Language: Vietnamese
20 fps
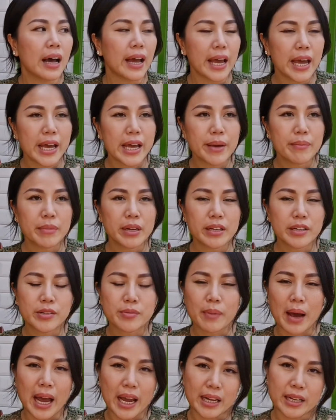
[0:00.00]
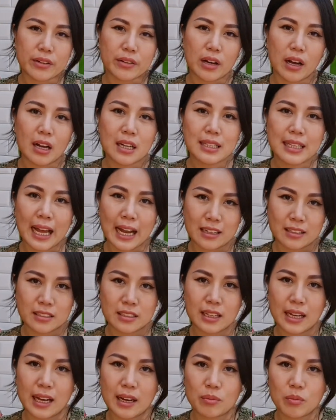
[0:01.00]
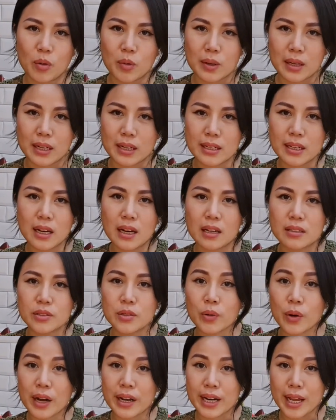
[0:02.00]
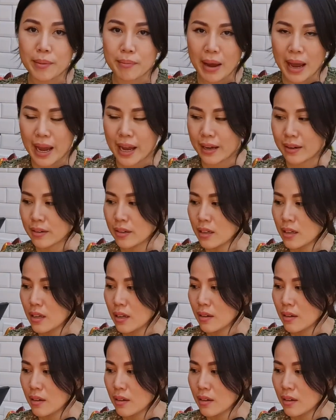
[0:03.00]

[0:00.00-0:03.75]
em hay người bạn nào đó tặng cho anh một cái nước hoa đại bàng.